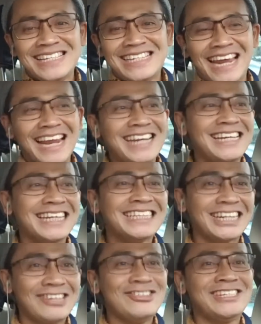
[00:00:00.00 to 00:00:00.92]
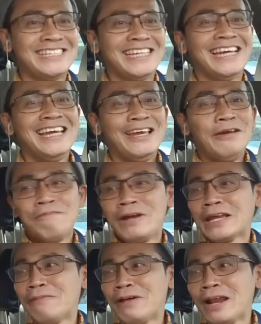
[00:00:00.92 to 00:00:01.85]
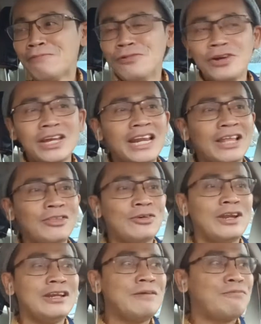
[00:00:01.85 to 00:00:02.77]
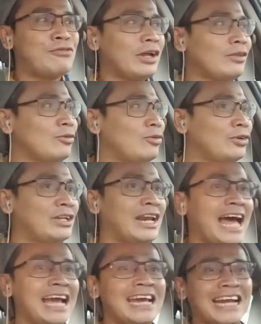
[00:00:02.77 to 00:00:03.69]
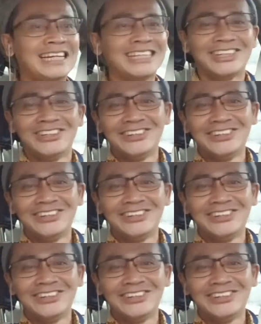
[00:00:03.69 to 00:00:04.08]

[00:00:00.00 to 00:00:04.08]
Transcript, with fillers: kesalahan yang serius ya bagaimana mungkin aturan dibuat untuk dilanggar gitu